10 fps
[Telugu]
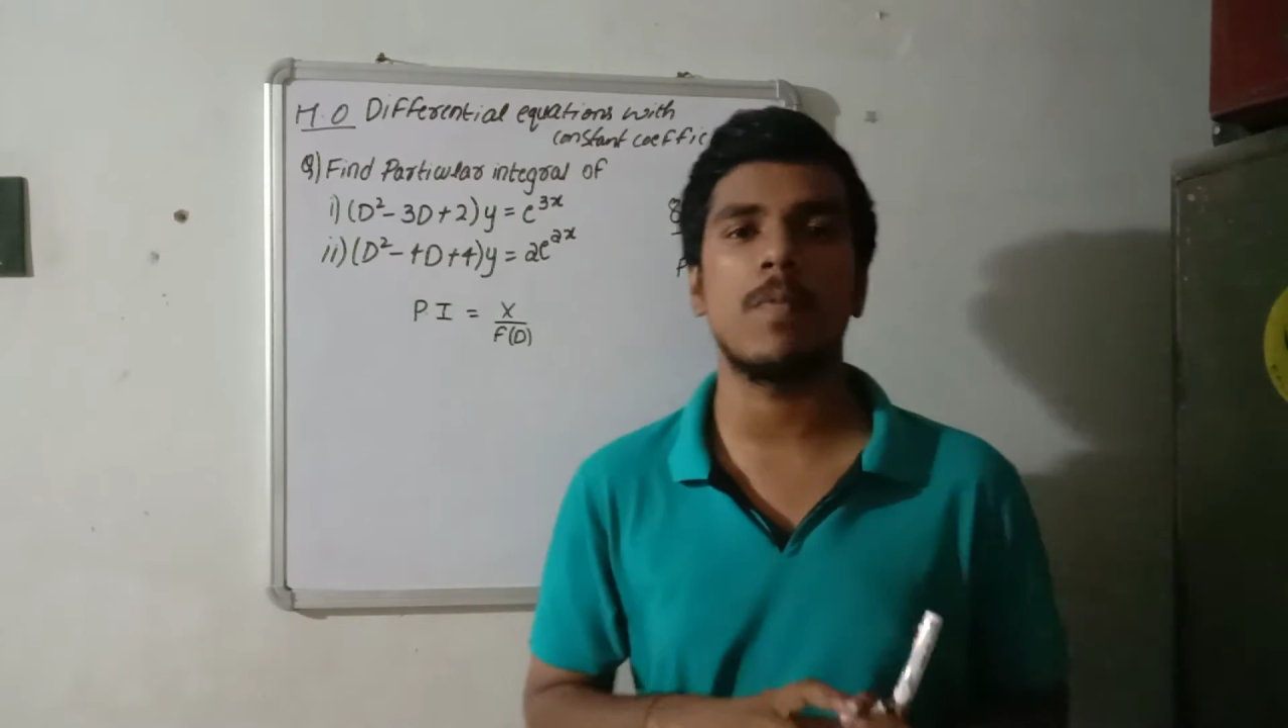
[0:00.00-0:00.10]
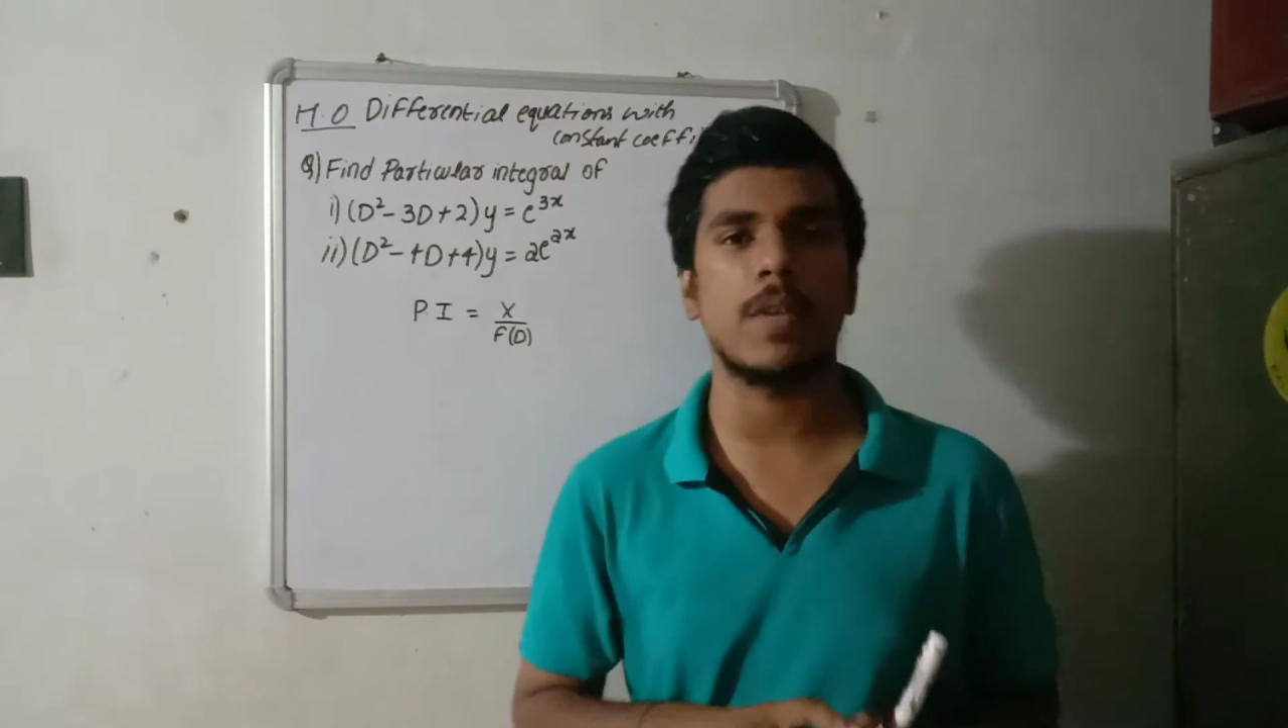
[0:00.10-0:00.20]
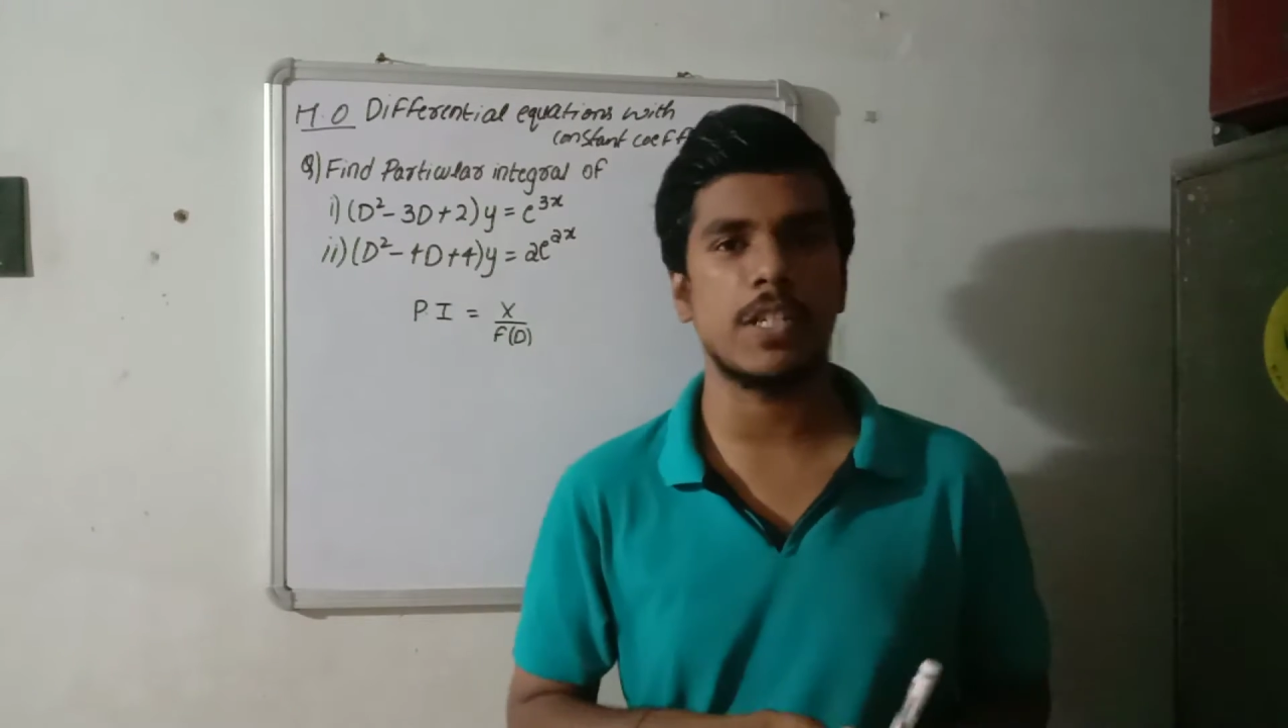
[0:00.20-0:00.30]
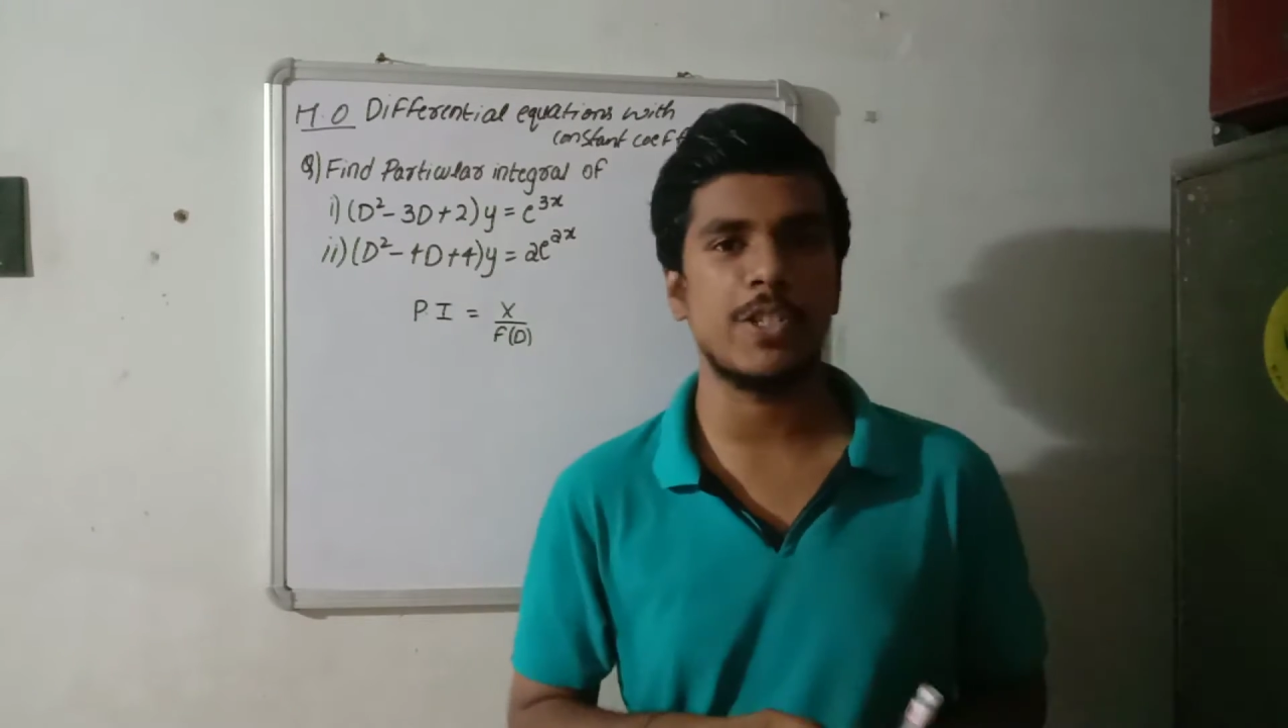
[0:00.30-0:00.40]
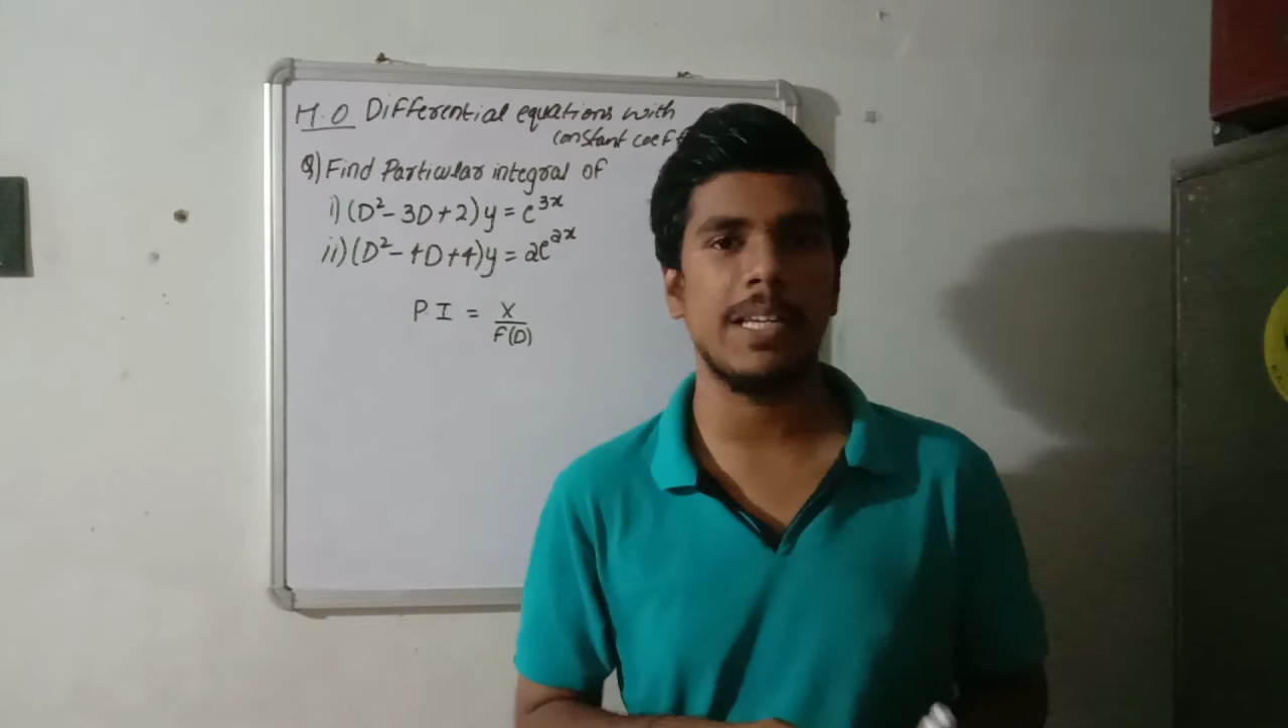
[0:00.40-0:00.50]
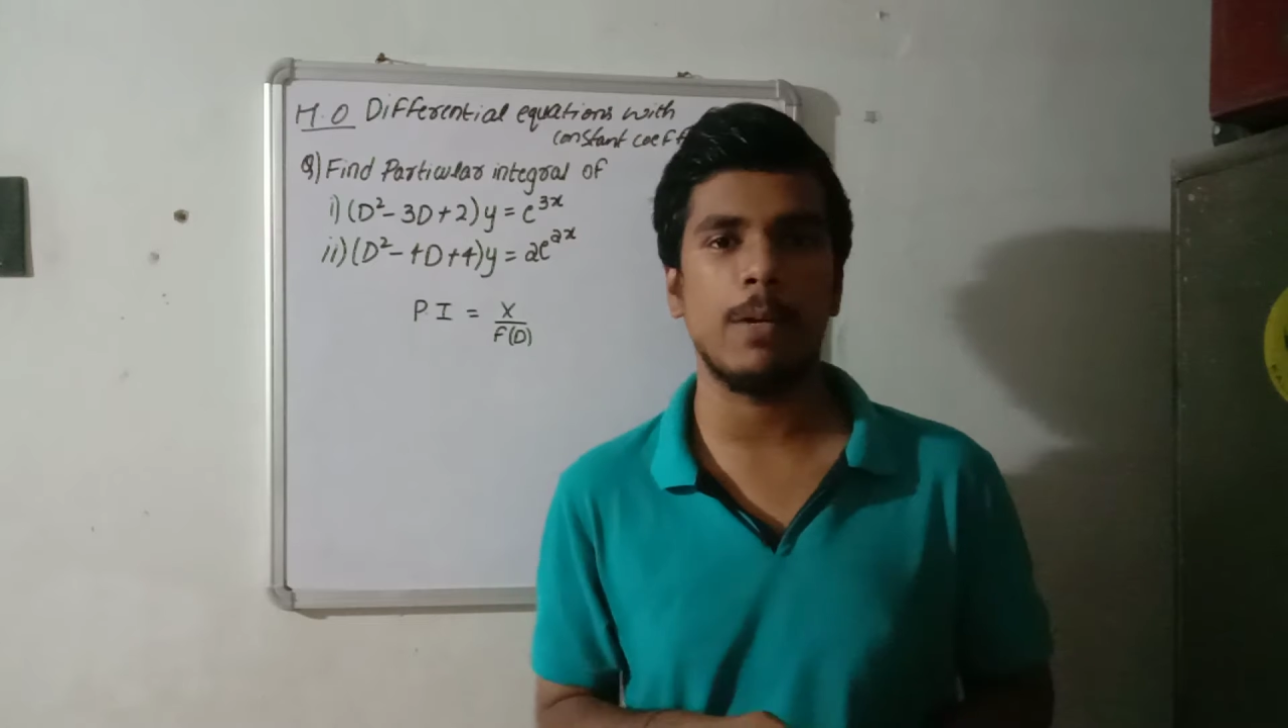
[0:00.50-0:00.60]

డిఫరెన్షియల్